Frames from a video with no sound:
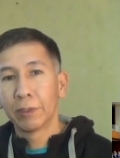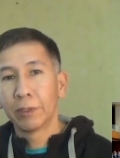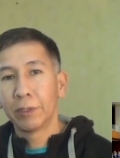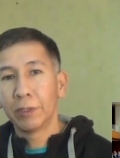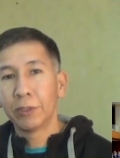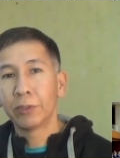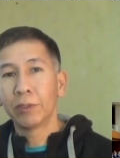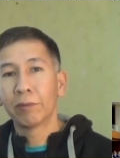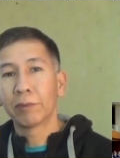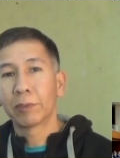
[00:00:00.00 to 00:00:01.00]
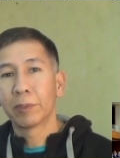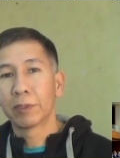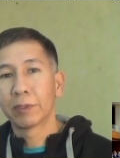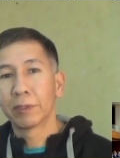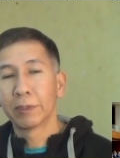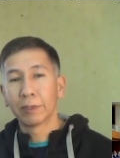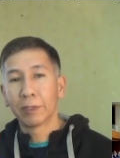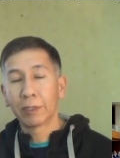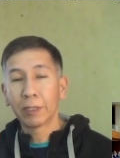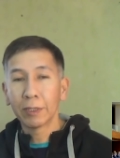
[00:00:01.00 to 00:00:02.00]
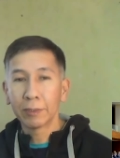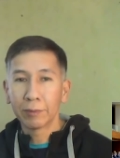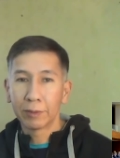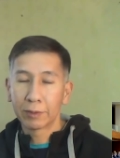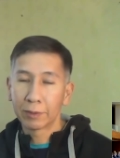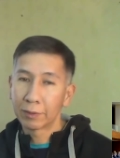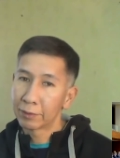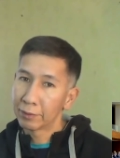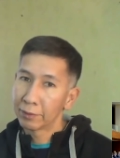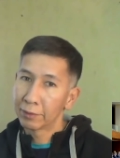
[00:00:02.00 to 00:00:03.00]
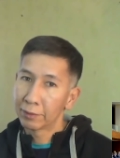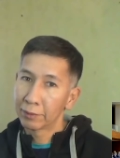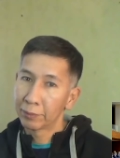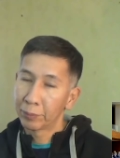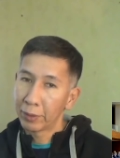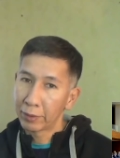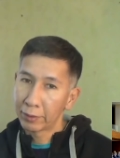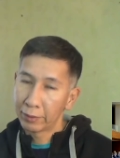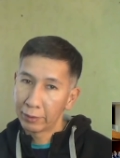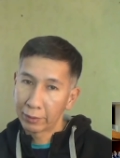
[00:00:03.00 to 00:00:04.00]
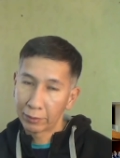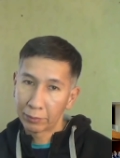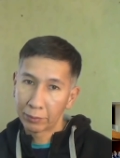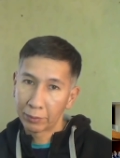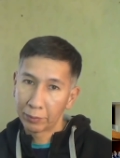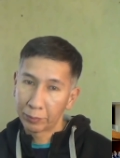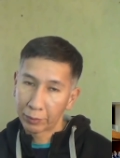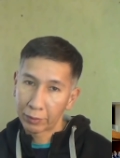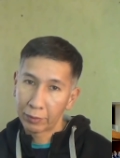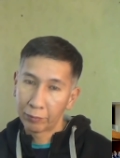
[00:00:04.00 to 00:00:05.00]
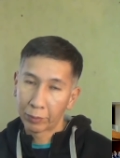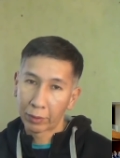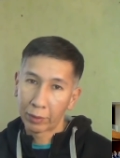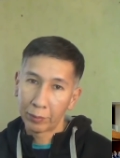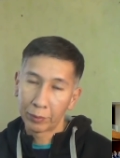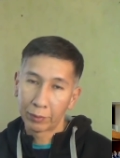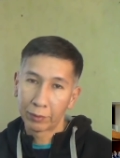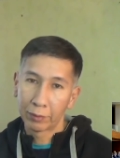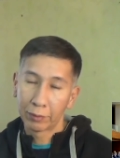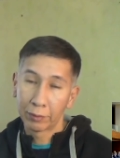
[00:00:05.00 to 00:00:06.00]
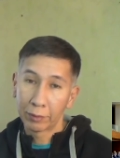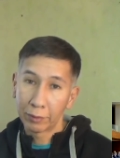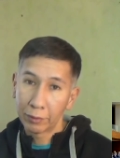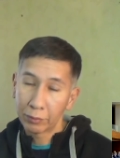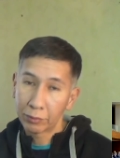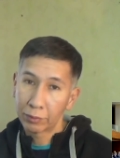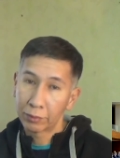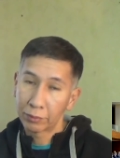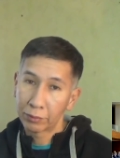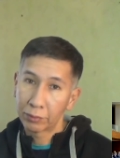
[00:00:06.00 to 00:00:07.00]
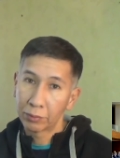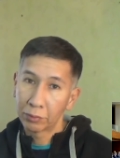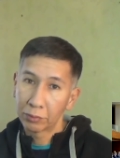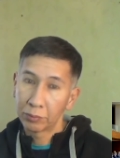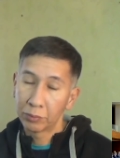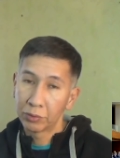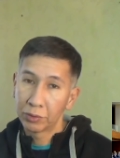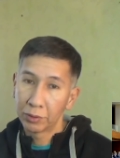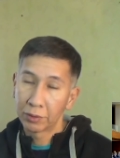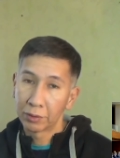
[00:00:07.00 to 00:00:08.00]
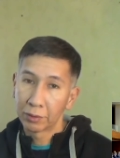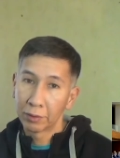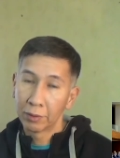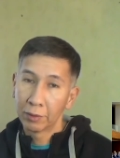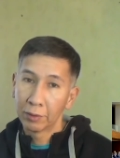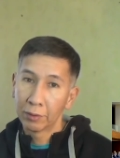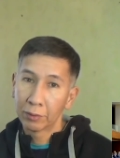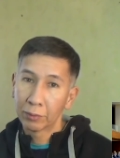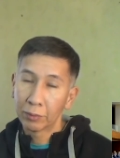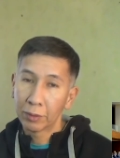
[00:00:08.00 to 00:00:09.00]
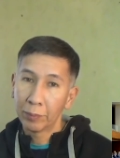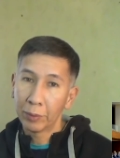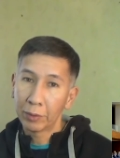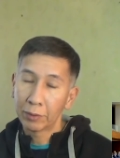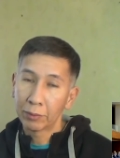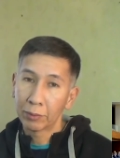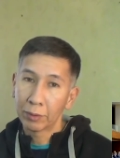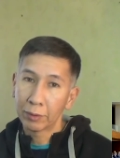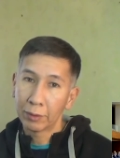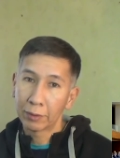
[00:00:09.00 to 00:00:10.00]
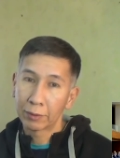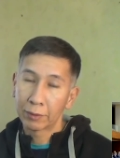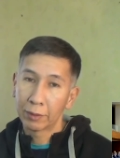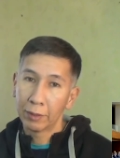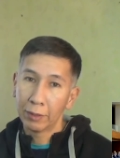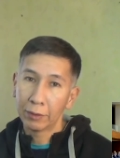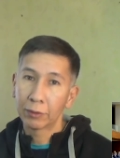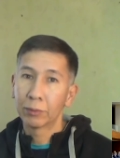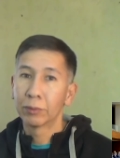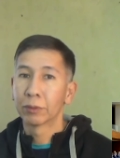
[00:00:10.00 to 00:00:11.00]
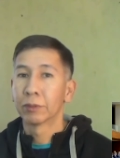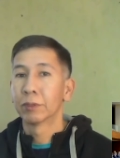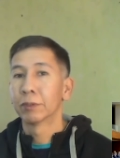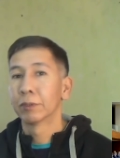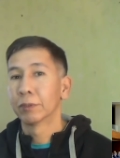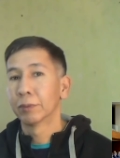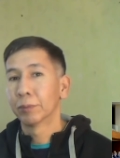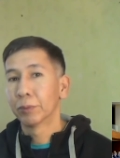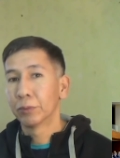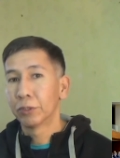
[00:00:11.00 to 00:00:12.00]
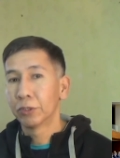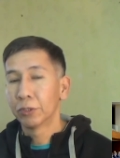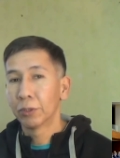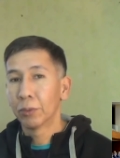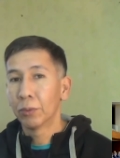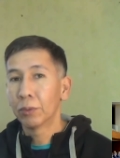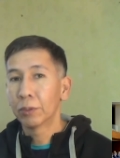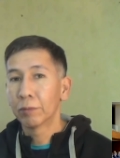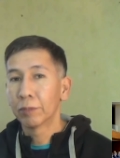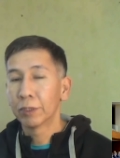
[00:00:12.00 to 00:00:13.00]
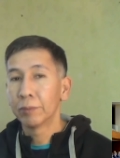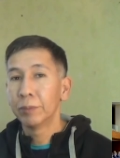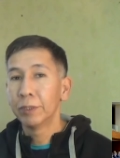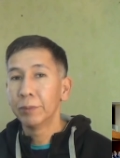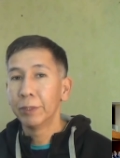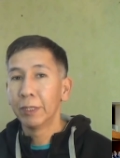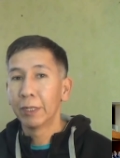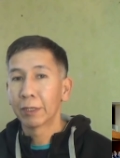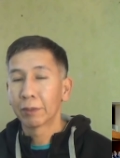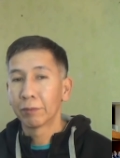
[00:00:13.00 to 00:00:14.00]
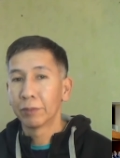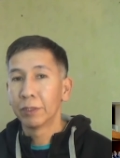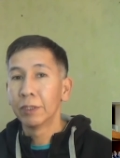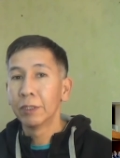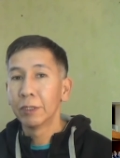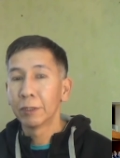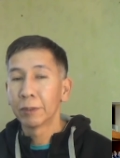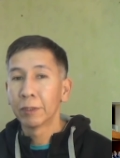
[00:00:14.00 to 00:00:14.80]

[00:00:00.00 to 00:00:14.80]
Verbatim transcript: Еще информация. Оказывается, э, партии, которые прошли в парламент, э, содержатся за счет госбюджета. Только партия Нуратан за этот год получила около 8 миллиардов тенге.